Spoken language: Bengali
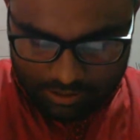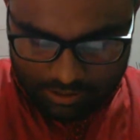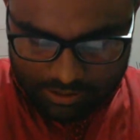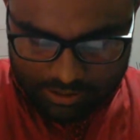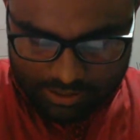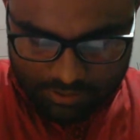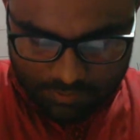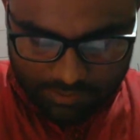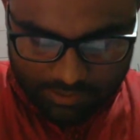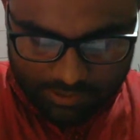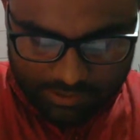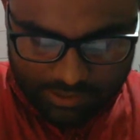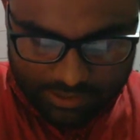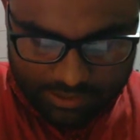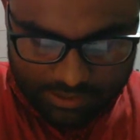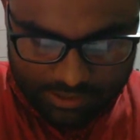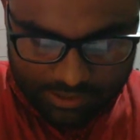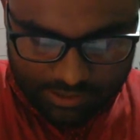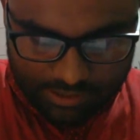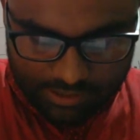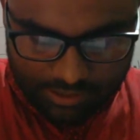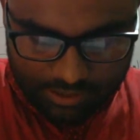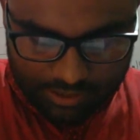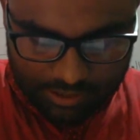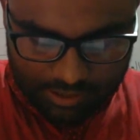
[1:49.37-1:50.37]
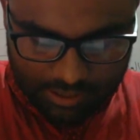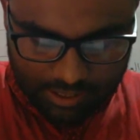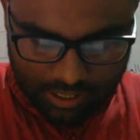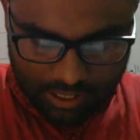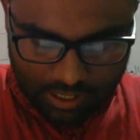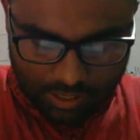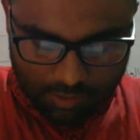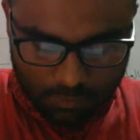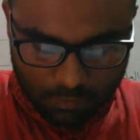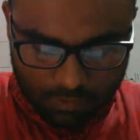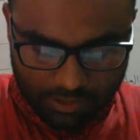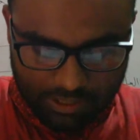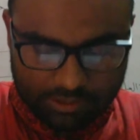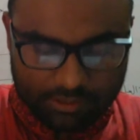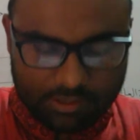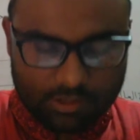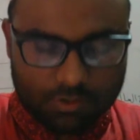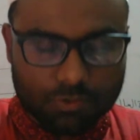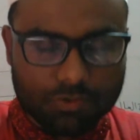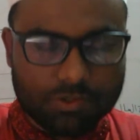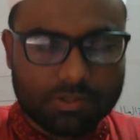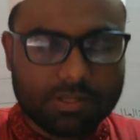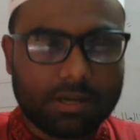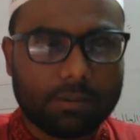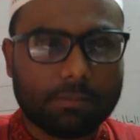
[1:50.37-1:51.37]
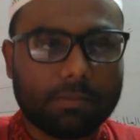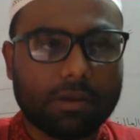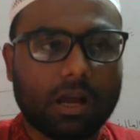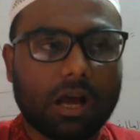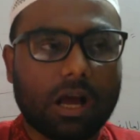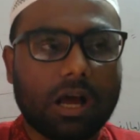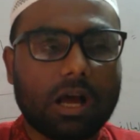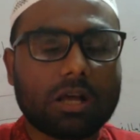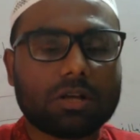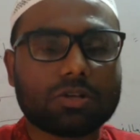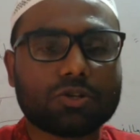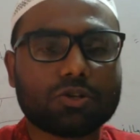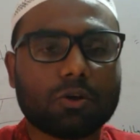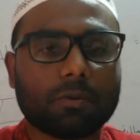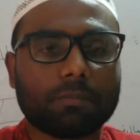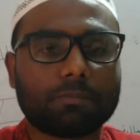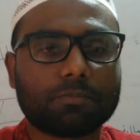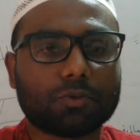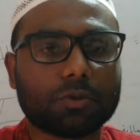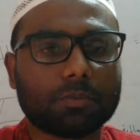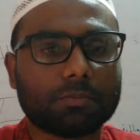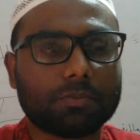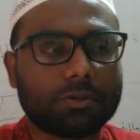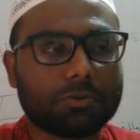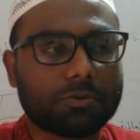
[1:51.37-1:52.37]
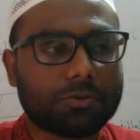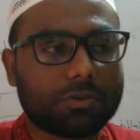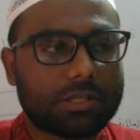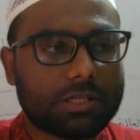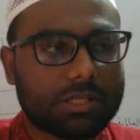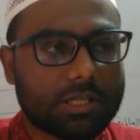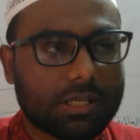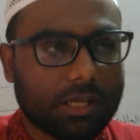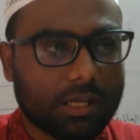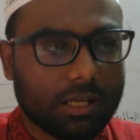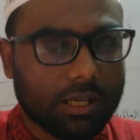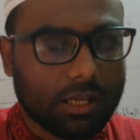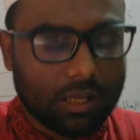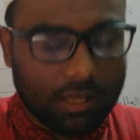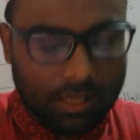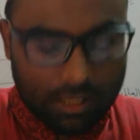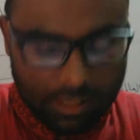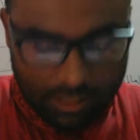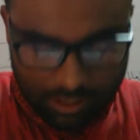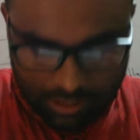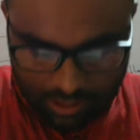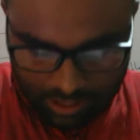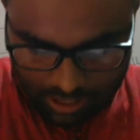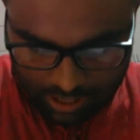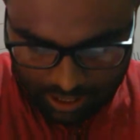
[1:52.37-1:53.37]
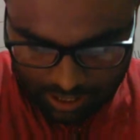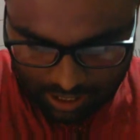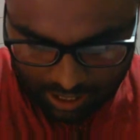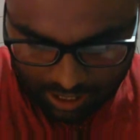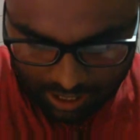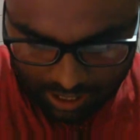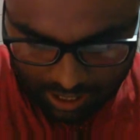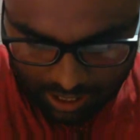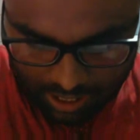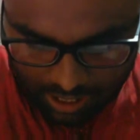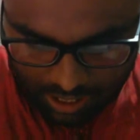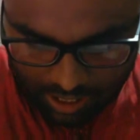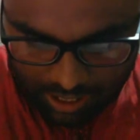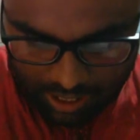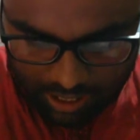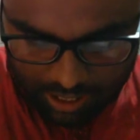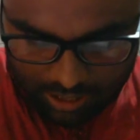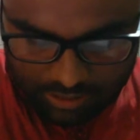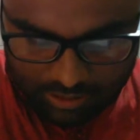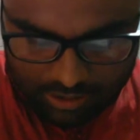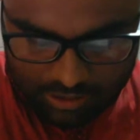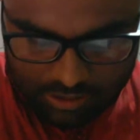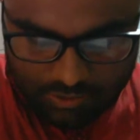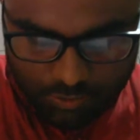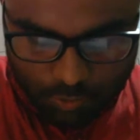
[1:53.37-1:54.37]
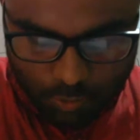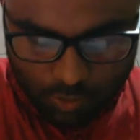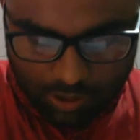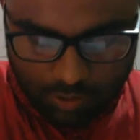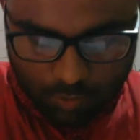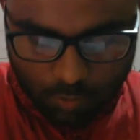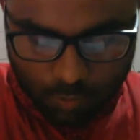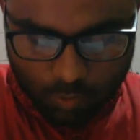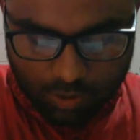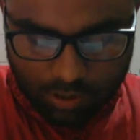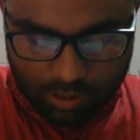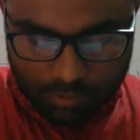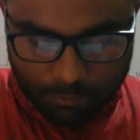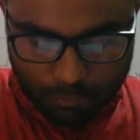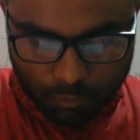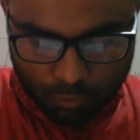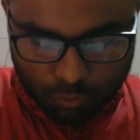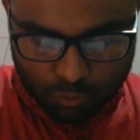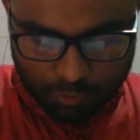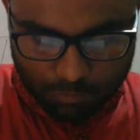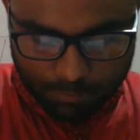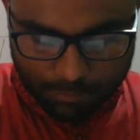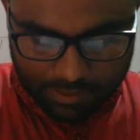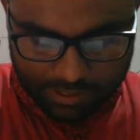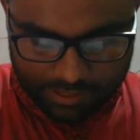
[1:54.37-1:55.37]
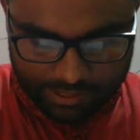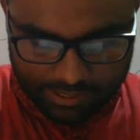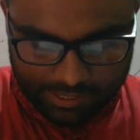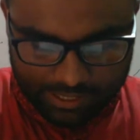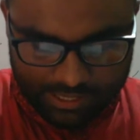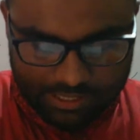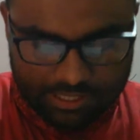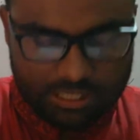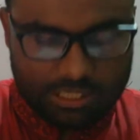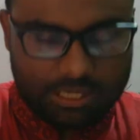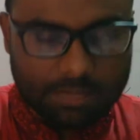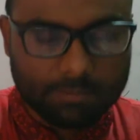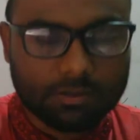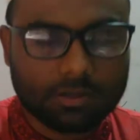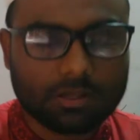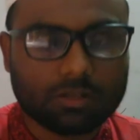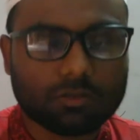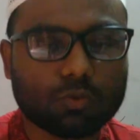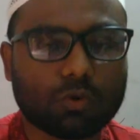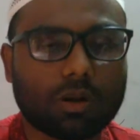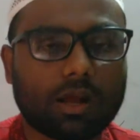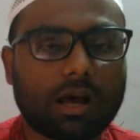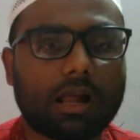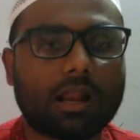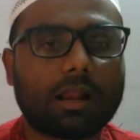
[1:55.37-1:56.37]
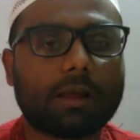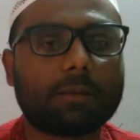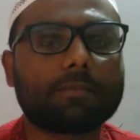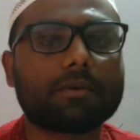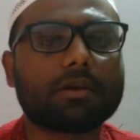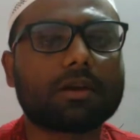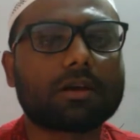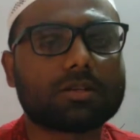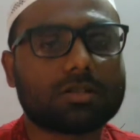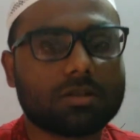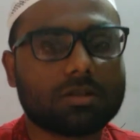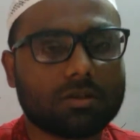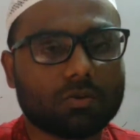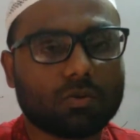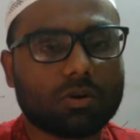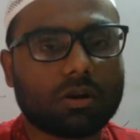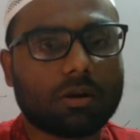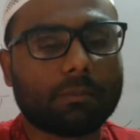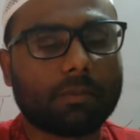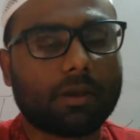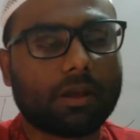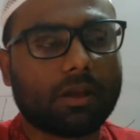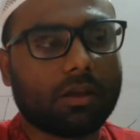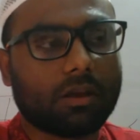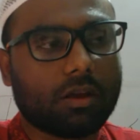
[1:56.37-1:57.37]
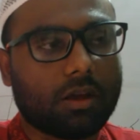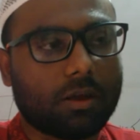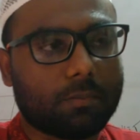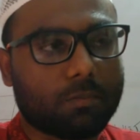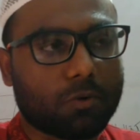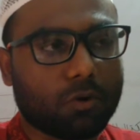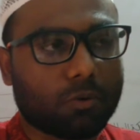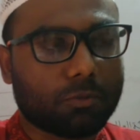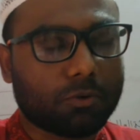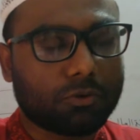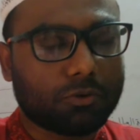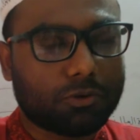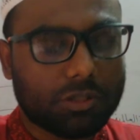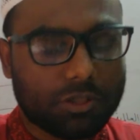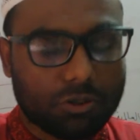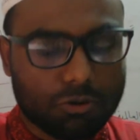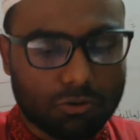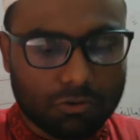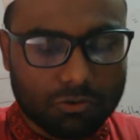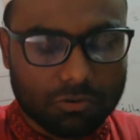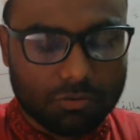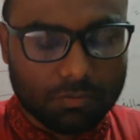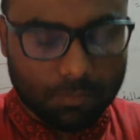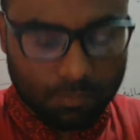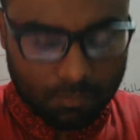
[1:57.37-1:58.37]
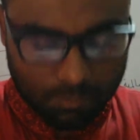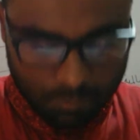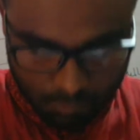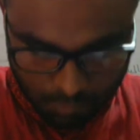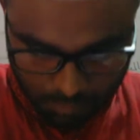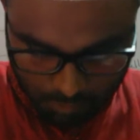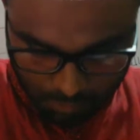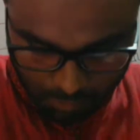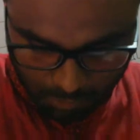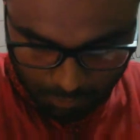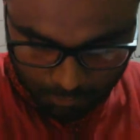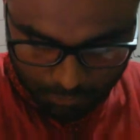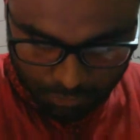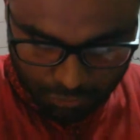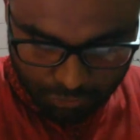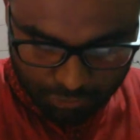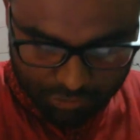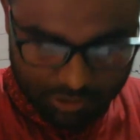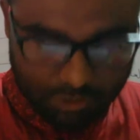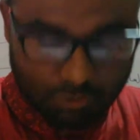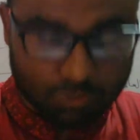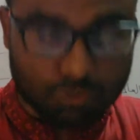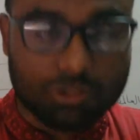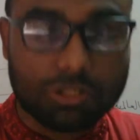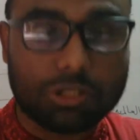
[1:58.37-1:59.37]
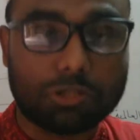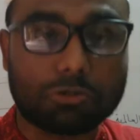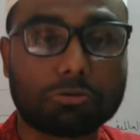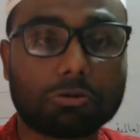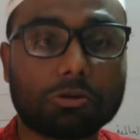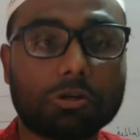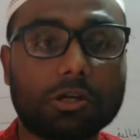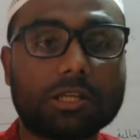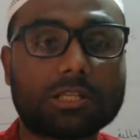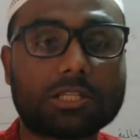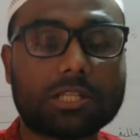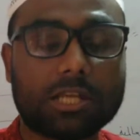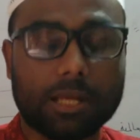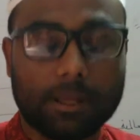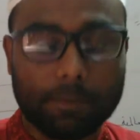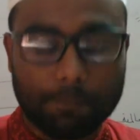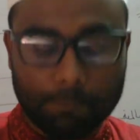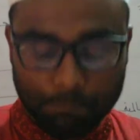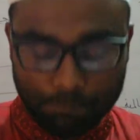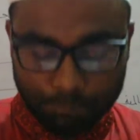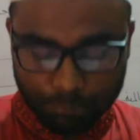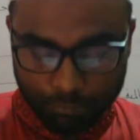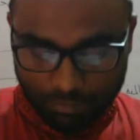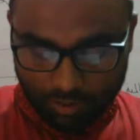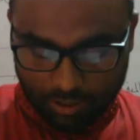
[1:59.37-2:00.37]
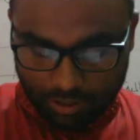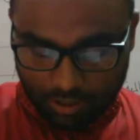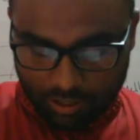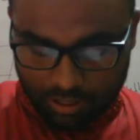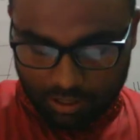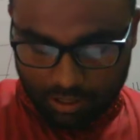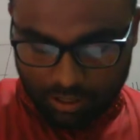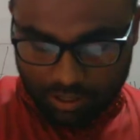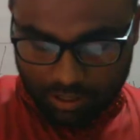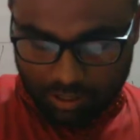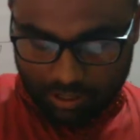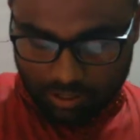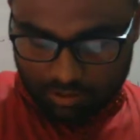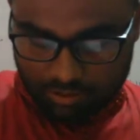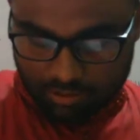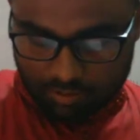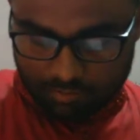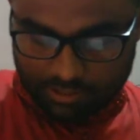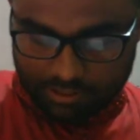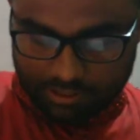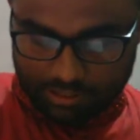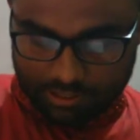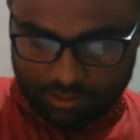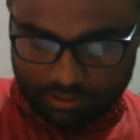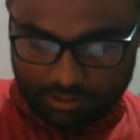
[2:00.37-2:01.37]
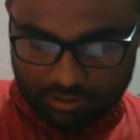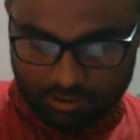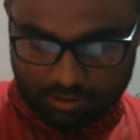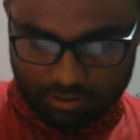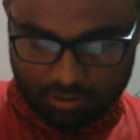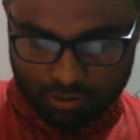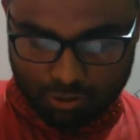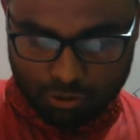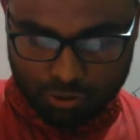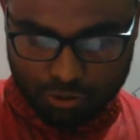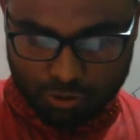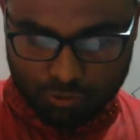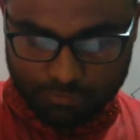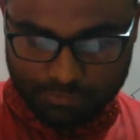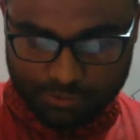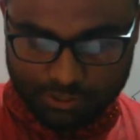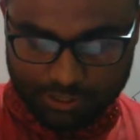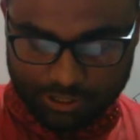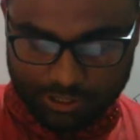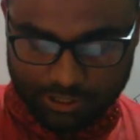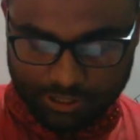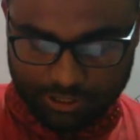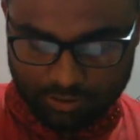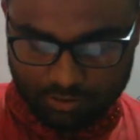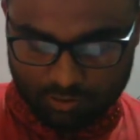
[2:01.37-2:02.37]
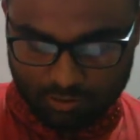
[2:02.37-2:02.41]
যে অধ্যায়টি আল ওয়াহদাতুসাবে আহ সপ্তম ইউনিটে আদারসুল আউ্য়াল প্রথম পাঠে আশাফকাতুল আলামিয়া শিরোনামে এই প্রবন্ধটি প্রবন্ধটি রচিত হয়েছে তোমাদের দশম শ্রেণীর